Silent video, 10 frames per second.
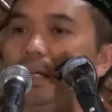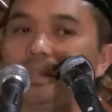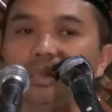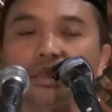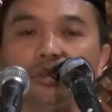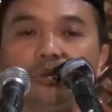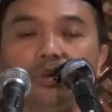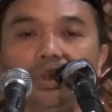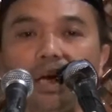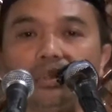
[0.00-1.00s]

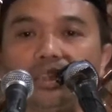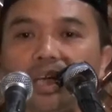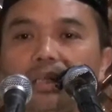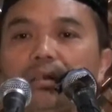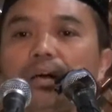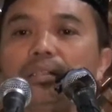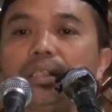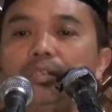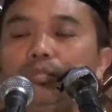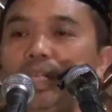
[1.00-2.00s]
sesungguhnya as syaitan,
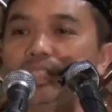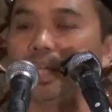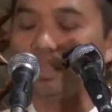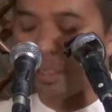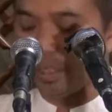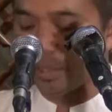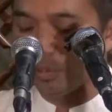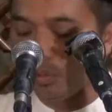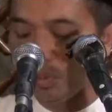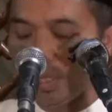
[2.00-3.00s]
sesungguhnya syaitan
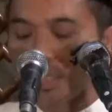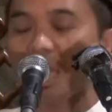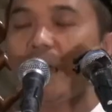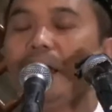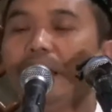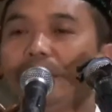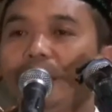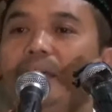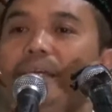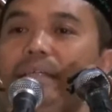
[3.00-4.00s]
itu
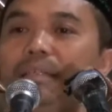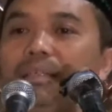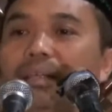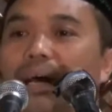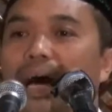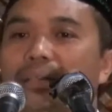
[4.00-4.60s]
karena ya,